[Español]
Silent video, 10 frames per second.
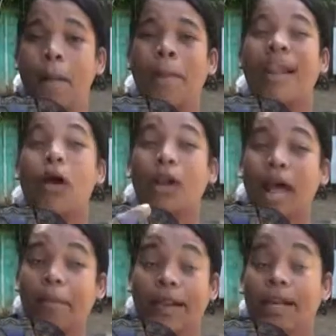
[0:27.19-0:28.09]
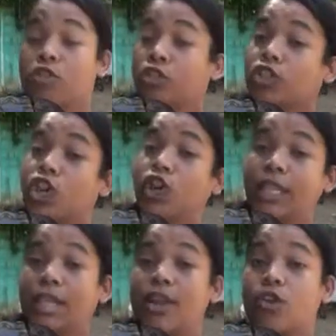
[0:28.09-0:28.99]
para orar, para que nosotros los
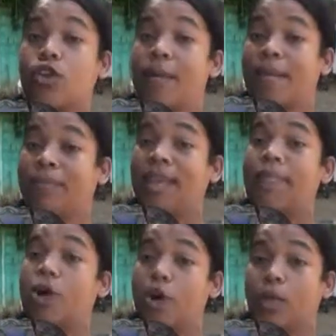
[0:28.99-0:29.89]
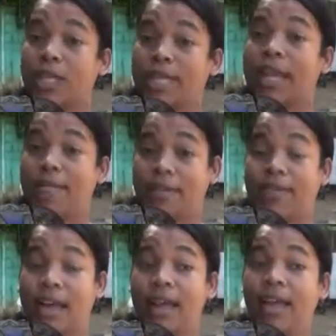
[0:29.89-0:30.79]
cristianos nos levantemos, como dice la
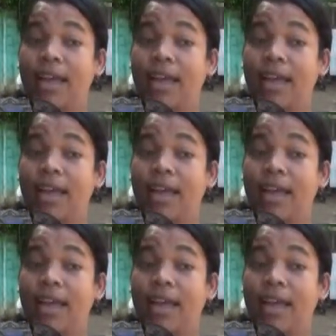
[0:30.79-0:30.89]
Biblia,